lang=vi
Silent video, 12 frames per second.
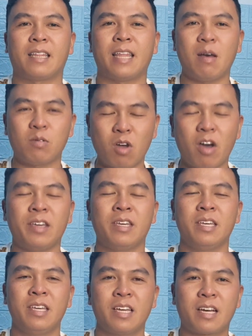theo dõi
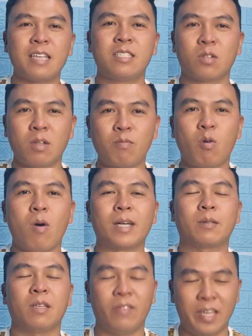kênh youtube của Hoàng
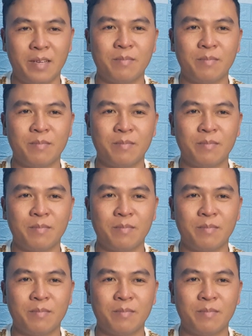Sáu TV